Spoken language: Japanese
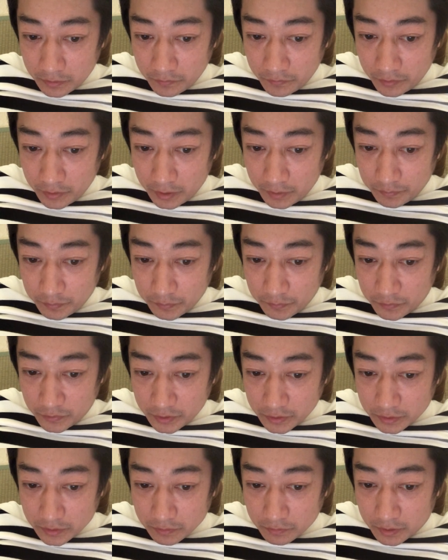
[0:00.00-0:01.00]

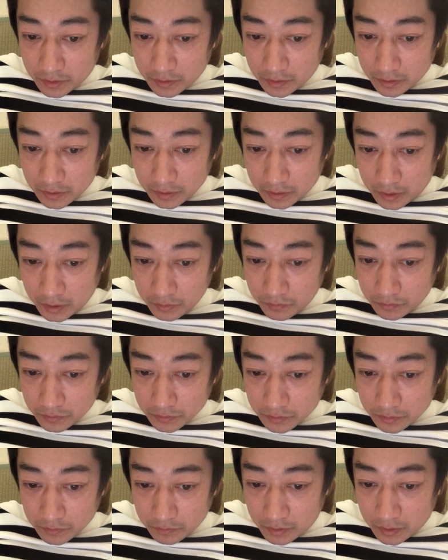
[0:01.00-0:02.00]
フェリップ・モリスは
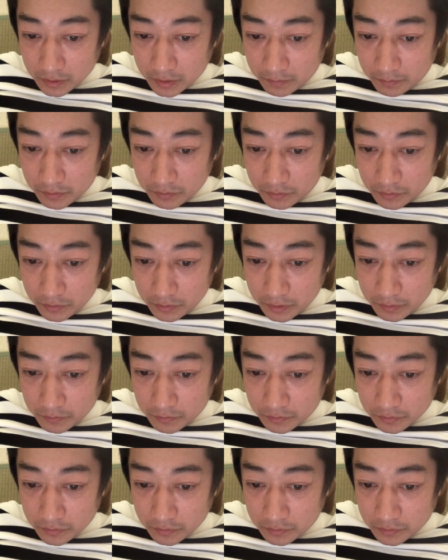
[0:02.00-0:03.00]
アイコスはタバコより
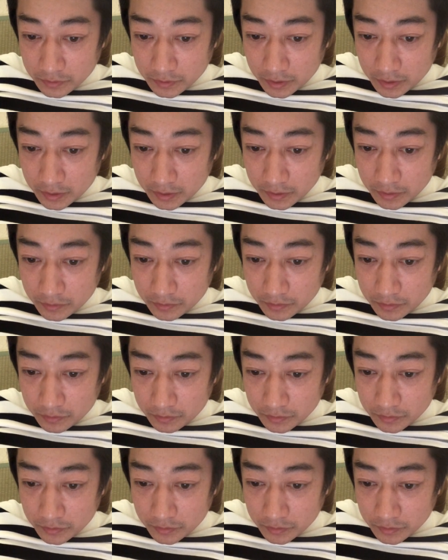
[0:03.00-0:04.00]
も毒性が低い
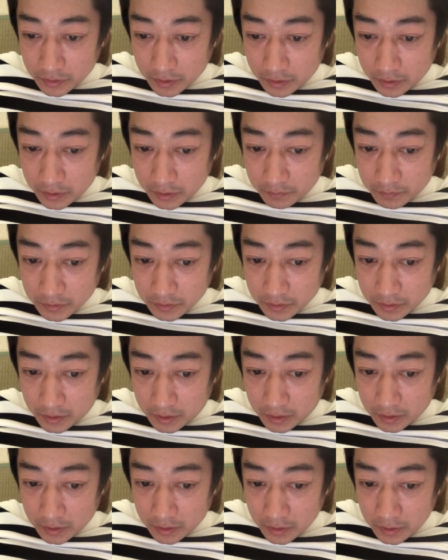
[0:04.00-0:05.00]
と主張されていますが
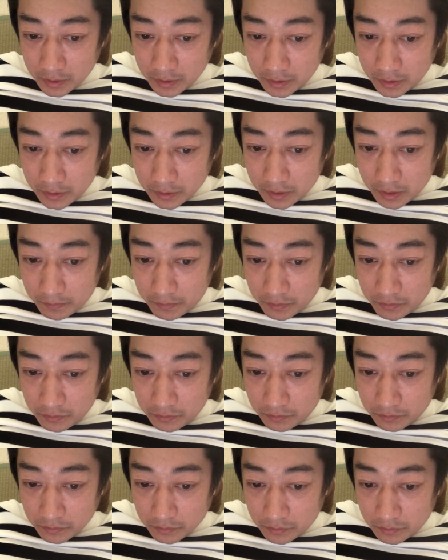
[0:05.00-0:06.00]

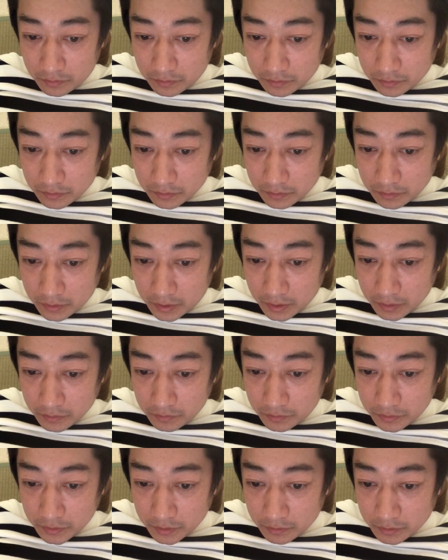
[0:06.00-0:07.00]
タバココントロール、はい、
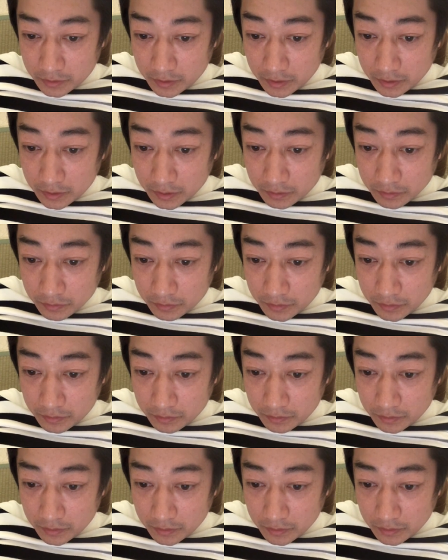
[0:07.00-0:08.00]
同社のデータはそれ
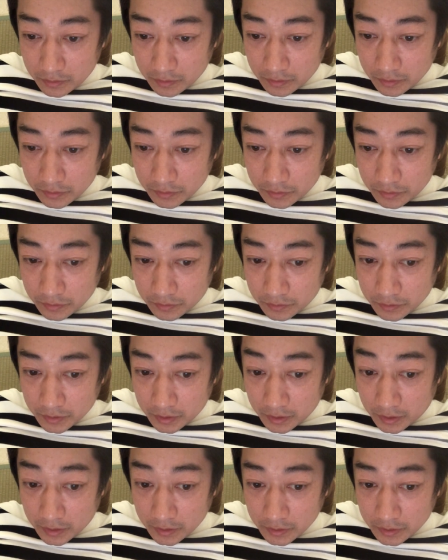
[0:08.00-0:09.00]
ぞれ主張を
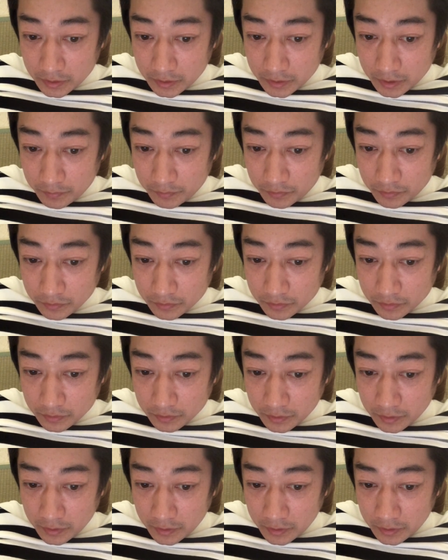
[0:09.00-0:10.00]
完全にサポート
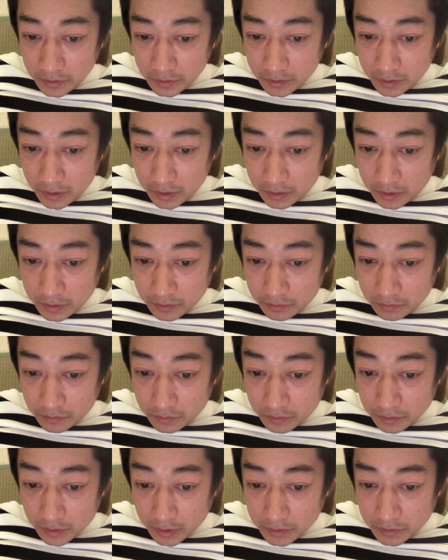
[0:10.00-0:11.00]
していないと
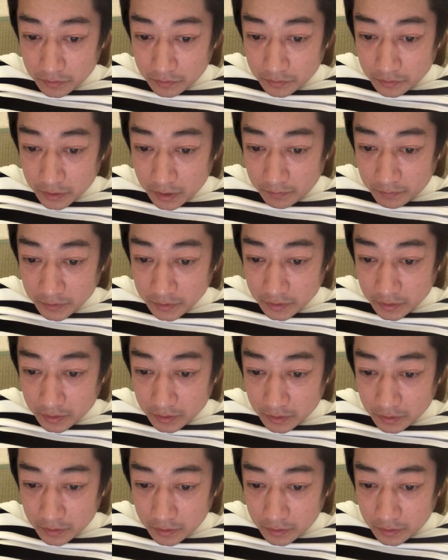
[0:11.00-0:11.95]
結論付けました